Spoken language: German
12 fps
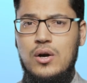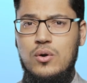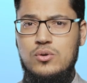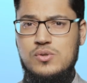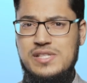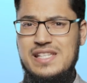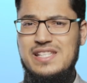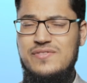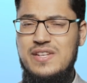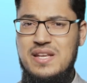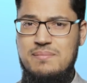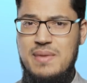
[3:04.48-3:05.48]
und du siehst,
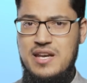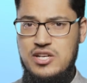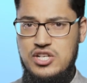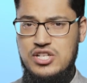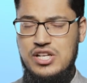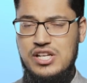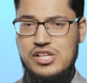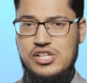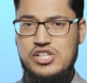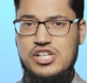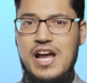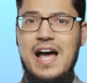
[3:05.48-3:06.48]
wie die Menschen in
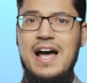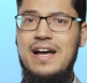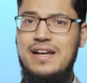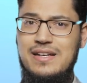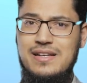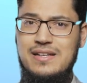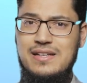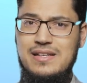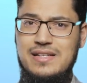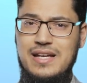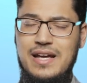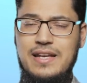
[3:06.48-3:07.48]
Scharen
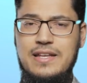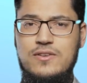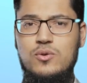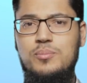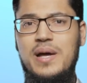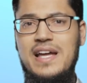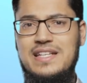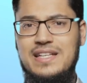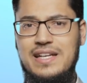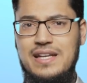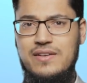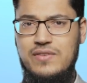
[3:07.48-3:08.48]
der Religion
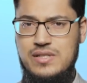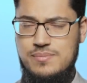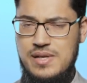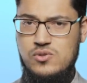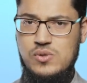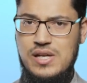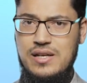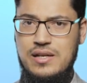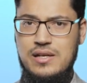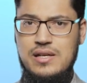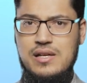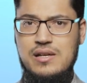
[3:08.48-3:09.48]
beitreten, was machst du dann?